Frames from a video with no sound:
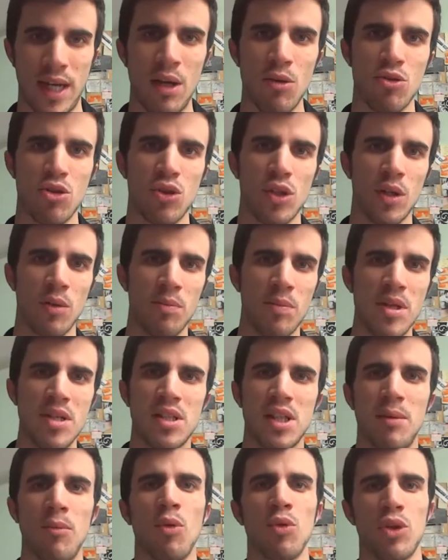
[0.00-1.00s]
È un
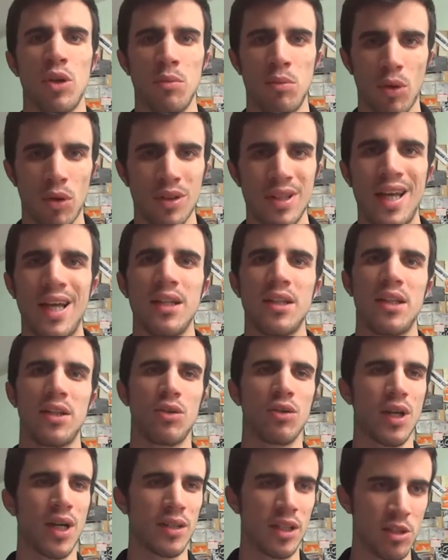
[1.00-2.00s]
centrocampista molto importante,
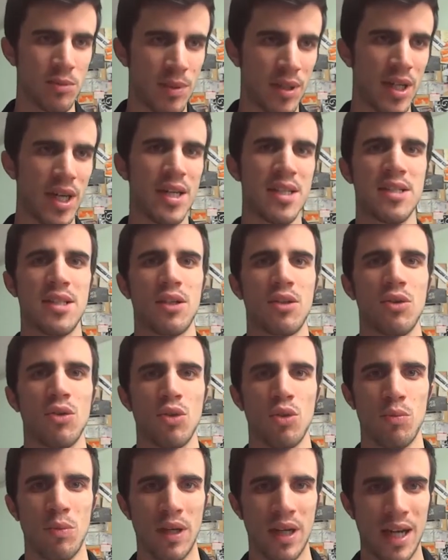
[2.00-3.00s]
con grande esperienza,
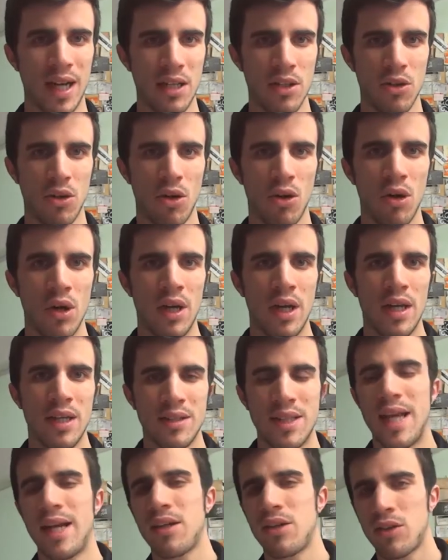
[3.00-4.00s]
con un bagaglio
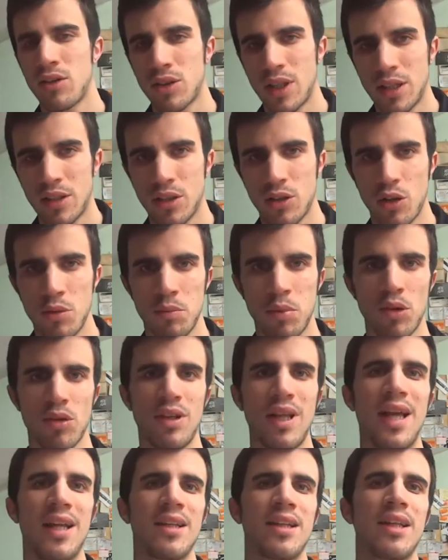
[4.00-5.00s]
tecnico e tattico
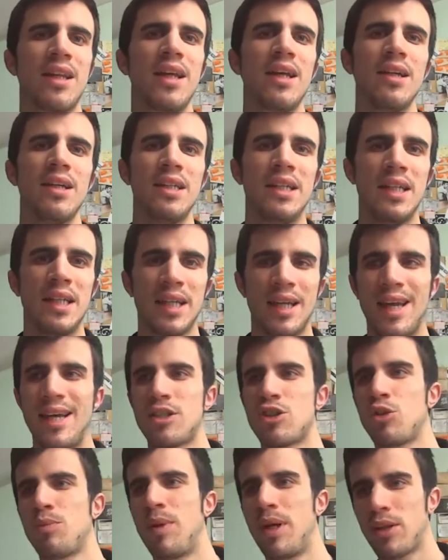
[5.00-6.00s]
importante, che ha
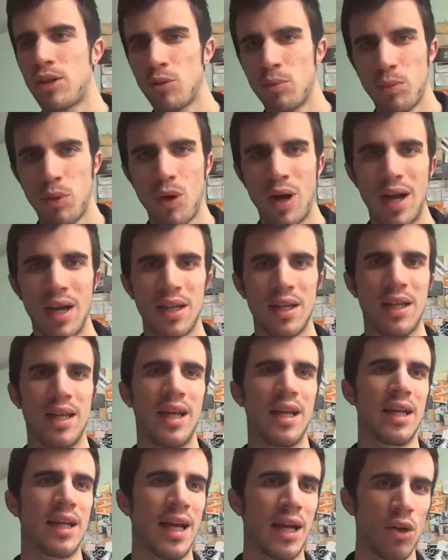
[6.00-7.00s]
sopperito un po' anche
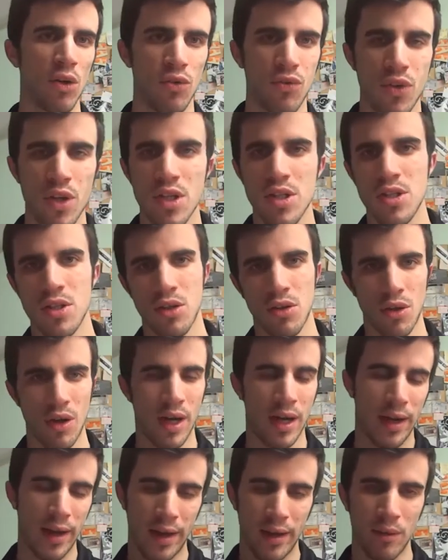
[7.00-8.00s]
al calo fisico,
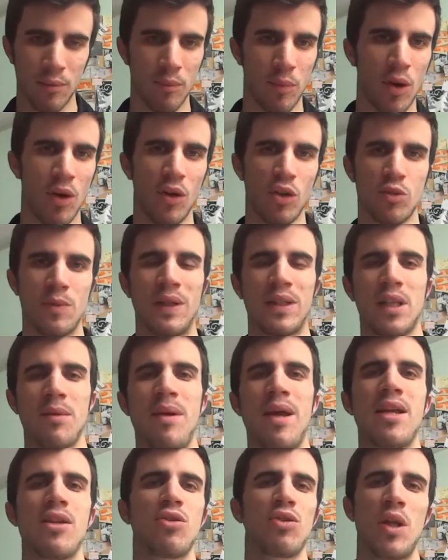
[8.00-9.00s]
a un po' allo
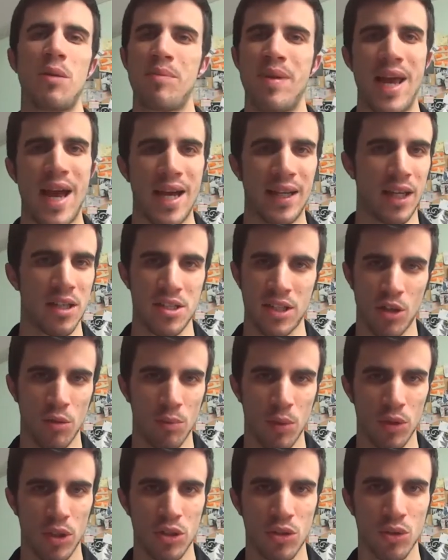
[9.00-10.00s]
sbandamento dei piani, che un
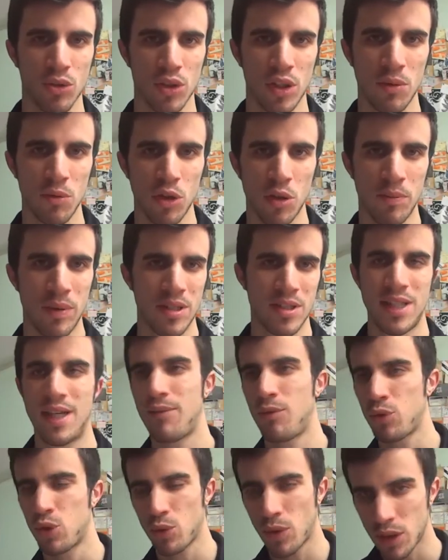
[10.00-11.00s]
po' discontinuo di per sé, ha
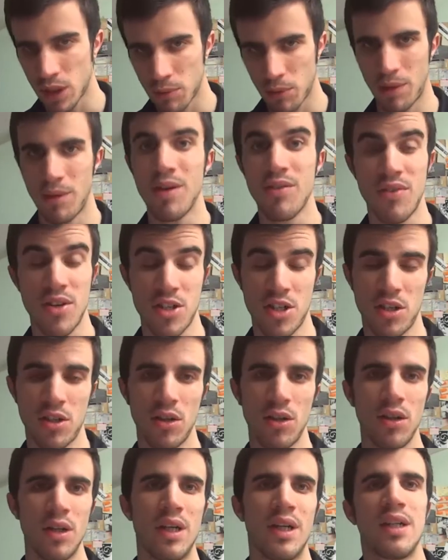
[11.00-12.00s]
avuto qualche problema
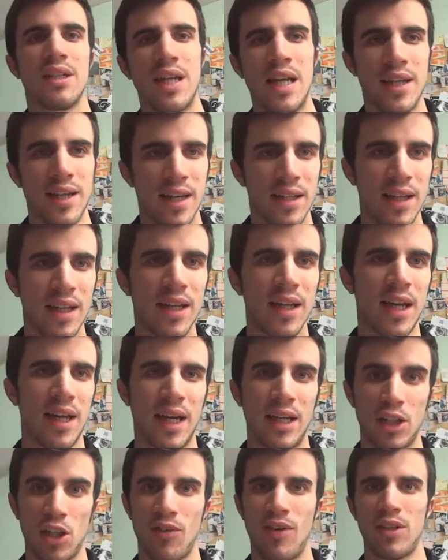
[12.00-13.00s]
fisico, il che dire
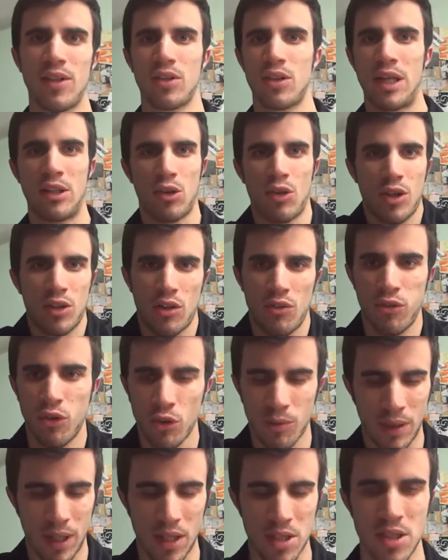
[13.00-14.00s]
che è, trovato, è tornato in
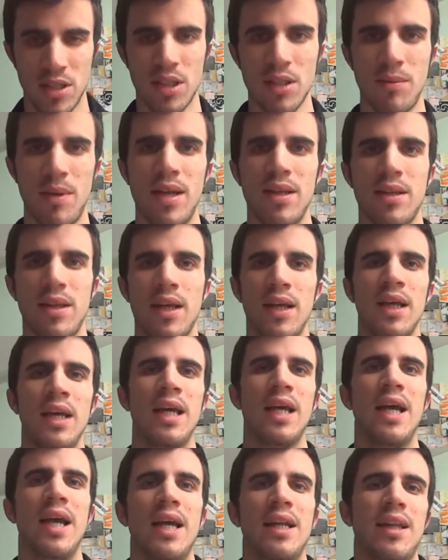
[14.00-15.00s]
forma recentemente,
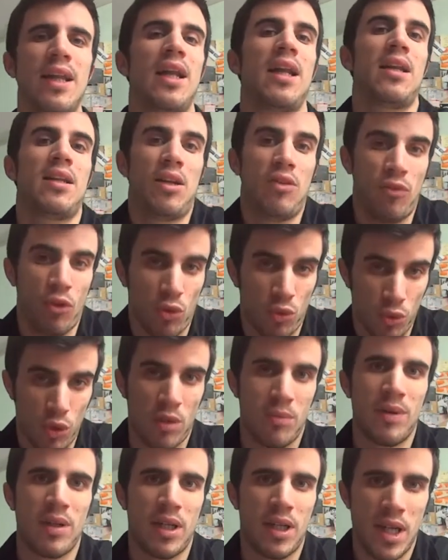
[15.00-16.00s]
dell'infortunio
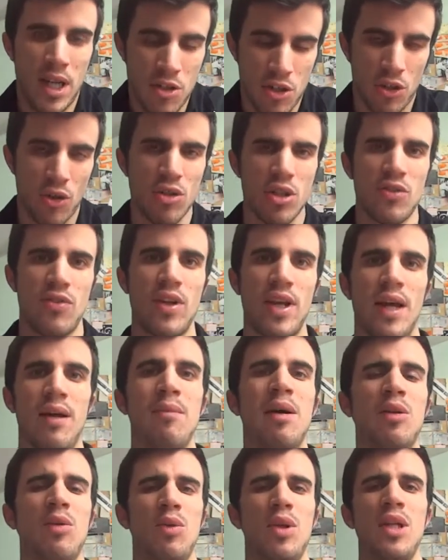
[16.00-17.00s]
di Marichise e così via,
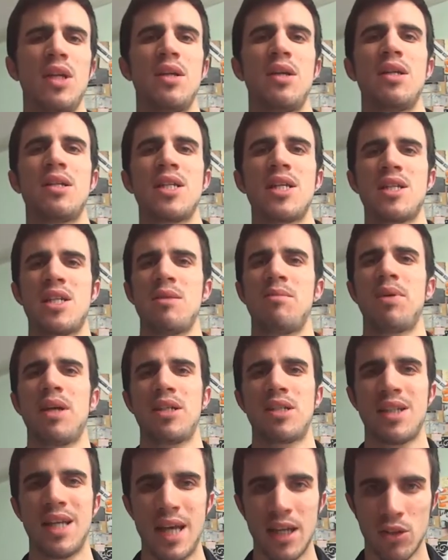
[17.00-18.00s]
Matuidi c'è sempre
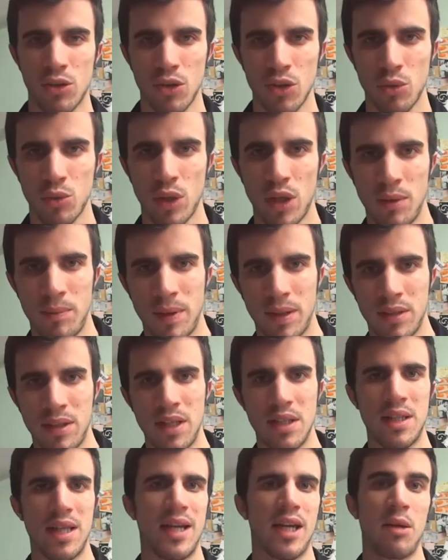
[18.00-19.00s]
stato in tutte le
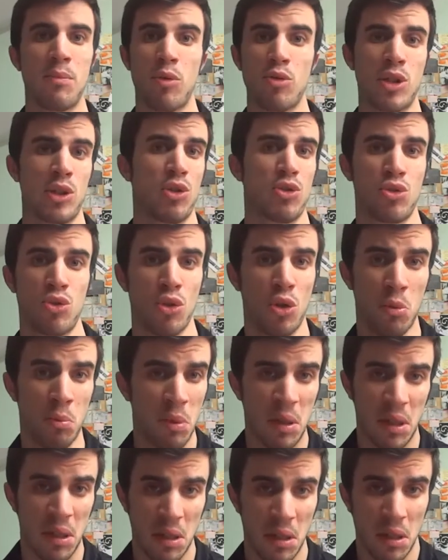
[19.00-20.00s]
partite, ha riposato solo
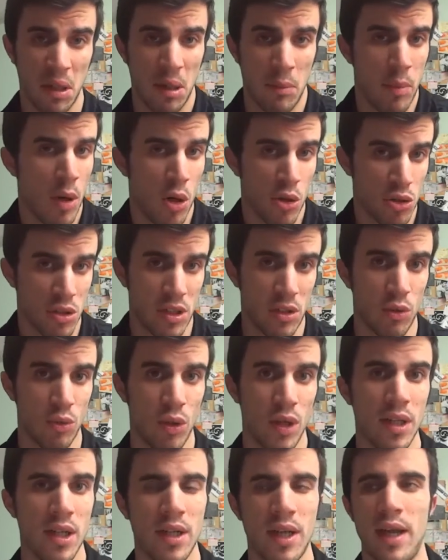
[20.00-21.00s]
per eh, riposo,
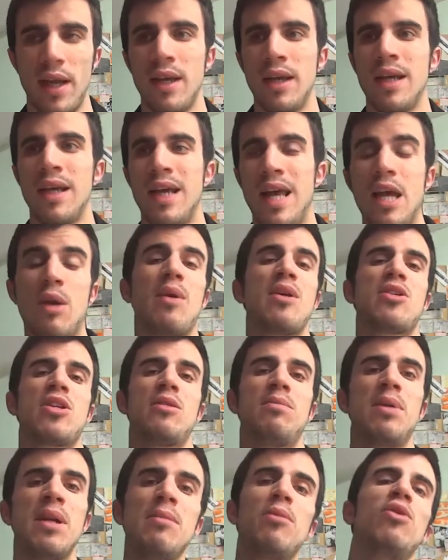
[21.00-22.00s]
nulla di che, e questo è
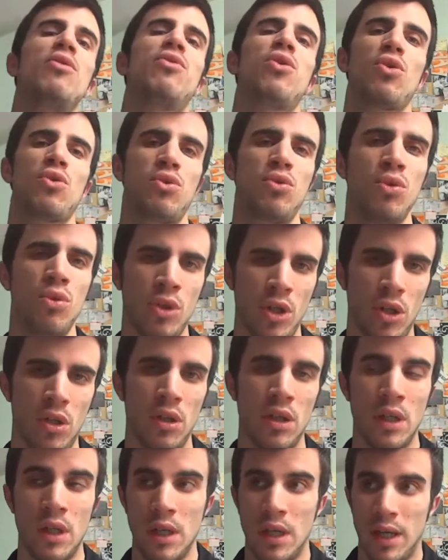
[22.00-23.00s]
il primo infortunio,
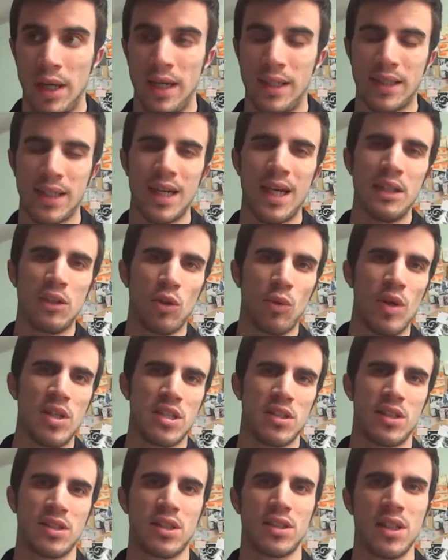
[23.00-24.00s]
e tra l'altro
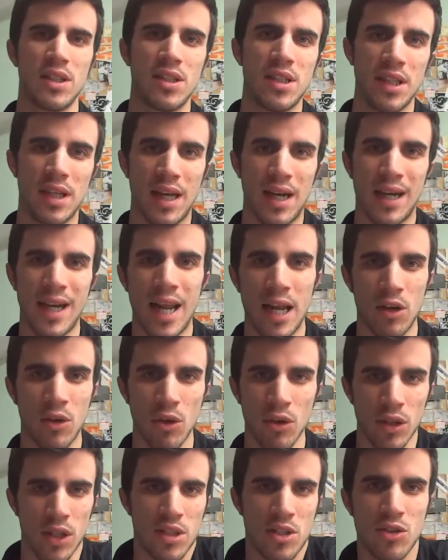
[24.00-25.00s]
questa è una statistica
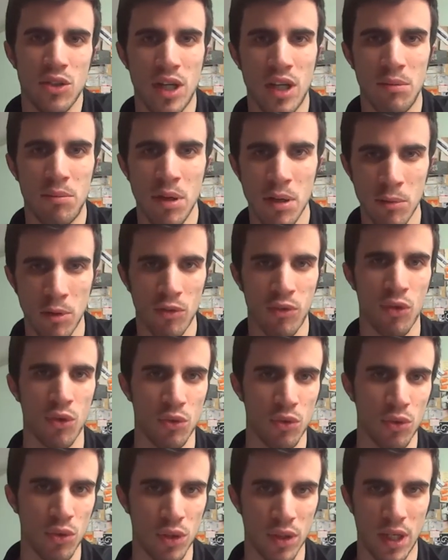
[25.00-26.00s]
record, nel senso che il primo
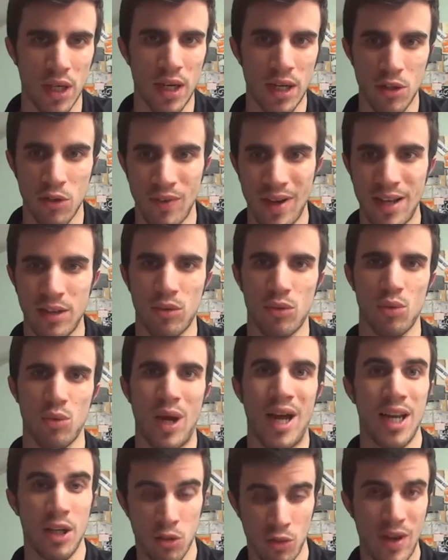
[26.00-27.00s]
infortunio della Juventus,
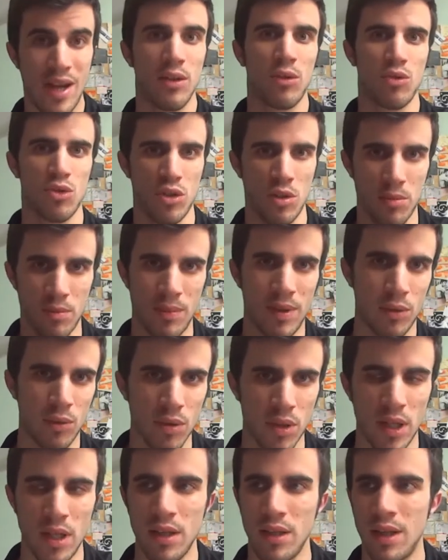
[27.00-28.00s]
alla Juventus di
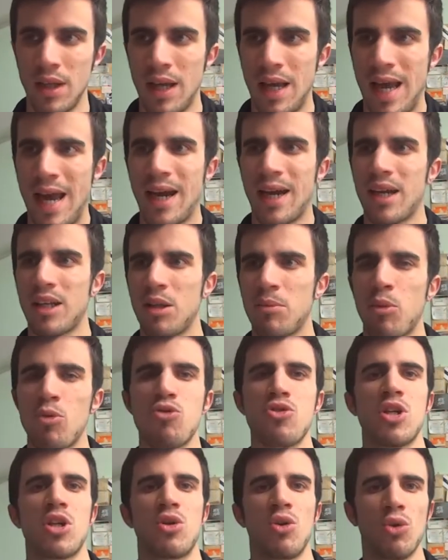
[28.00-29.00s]
Matuidi è anche tipo il
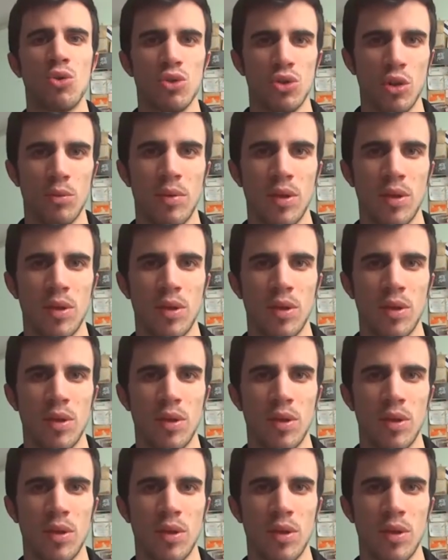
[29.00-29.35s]
secondo